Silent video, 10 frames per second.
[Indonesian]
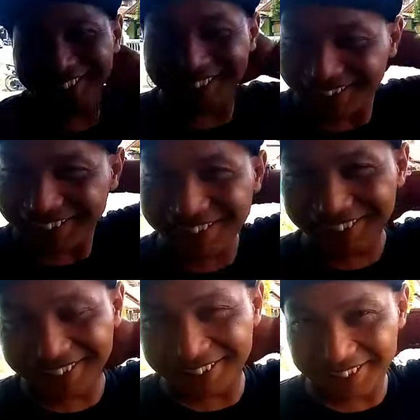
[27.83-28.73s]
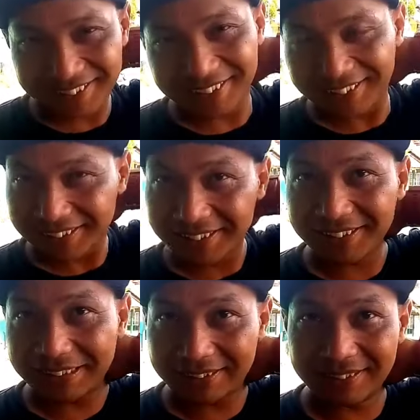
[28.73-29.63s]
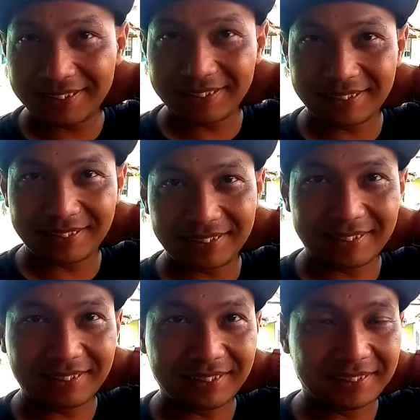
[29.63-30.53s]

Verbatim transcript: asar ya mampir